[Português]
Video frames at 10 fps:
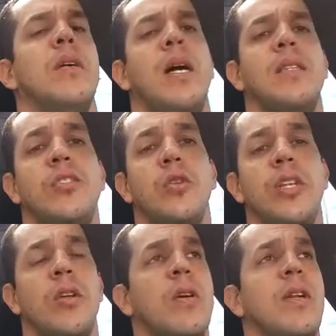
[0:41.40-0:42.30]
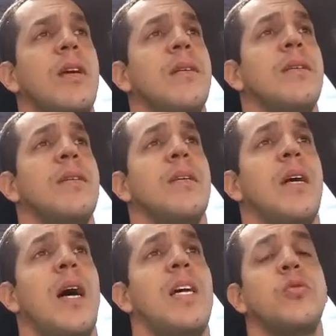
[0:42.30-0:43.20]
A testosterona
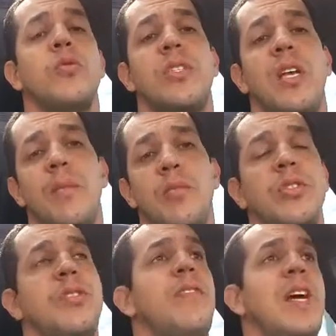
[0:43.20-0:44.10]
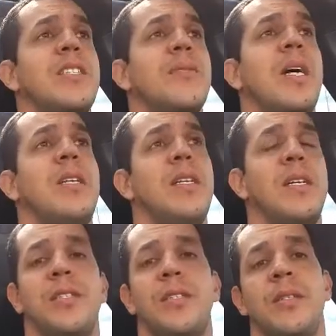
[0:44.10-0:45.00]
age no cérebro de diversas
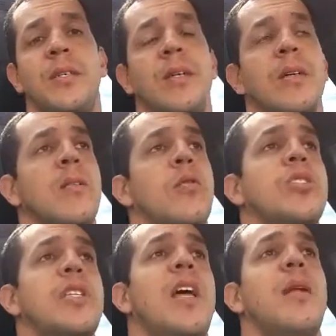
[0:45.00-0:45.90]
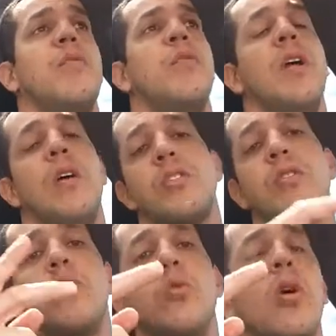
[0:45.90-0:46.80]
maneiras. O cérebro é o
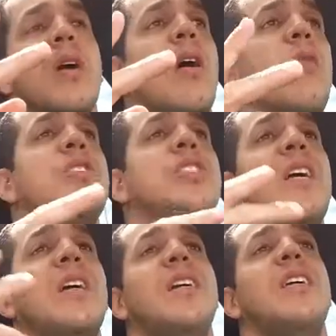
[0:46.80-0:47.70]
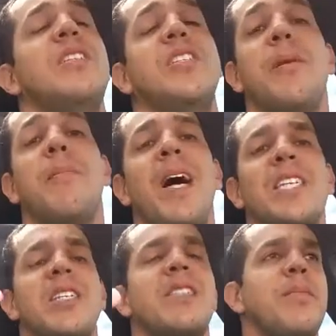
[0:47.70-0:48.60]
segundo local onde existem
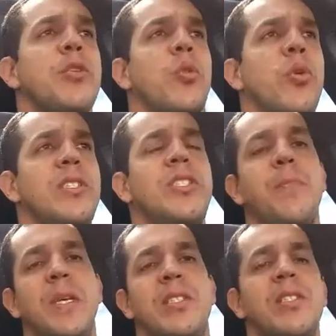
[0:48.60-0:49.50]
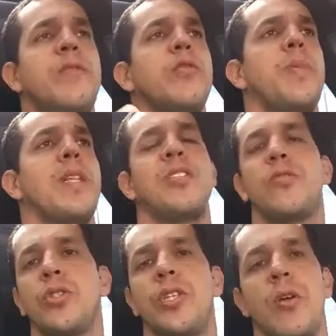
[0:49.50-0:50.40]
mais receptores específicos para
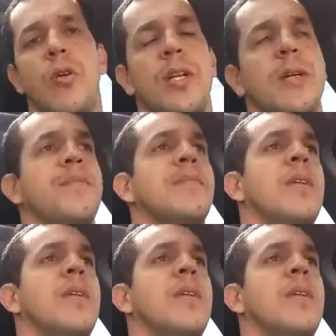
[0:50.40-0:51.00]
testosterona,